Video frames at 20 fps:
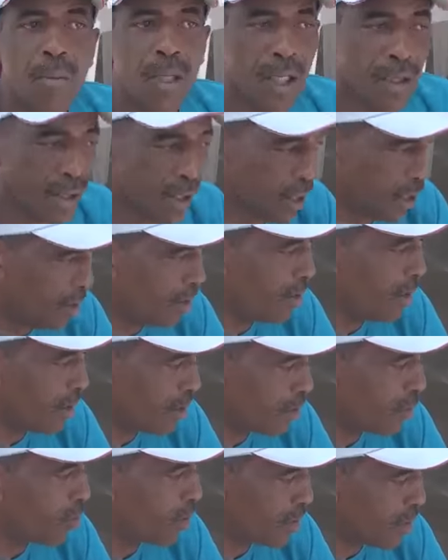Maneiro,
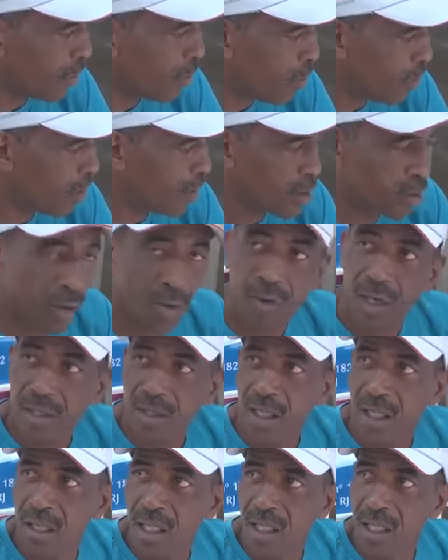uma coisa boa que estão
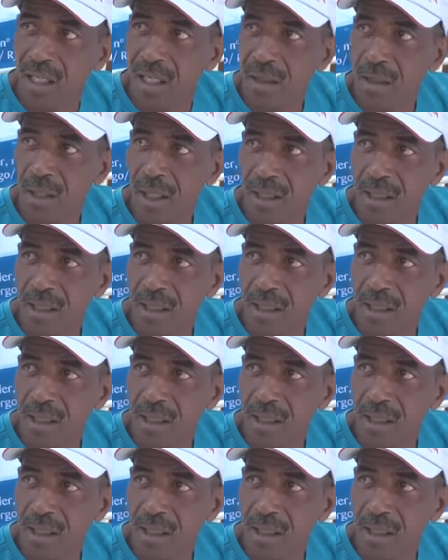fazendo aí, né?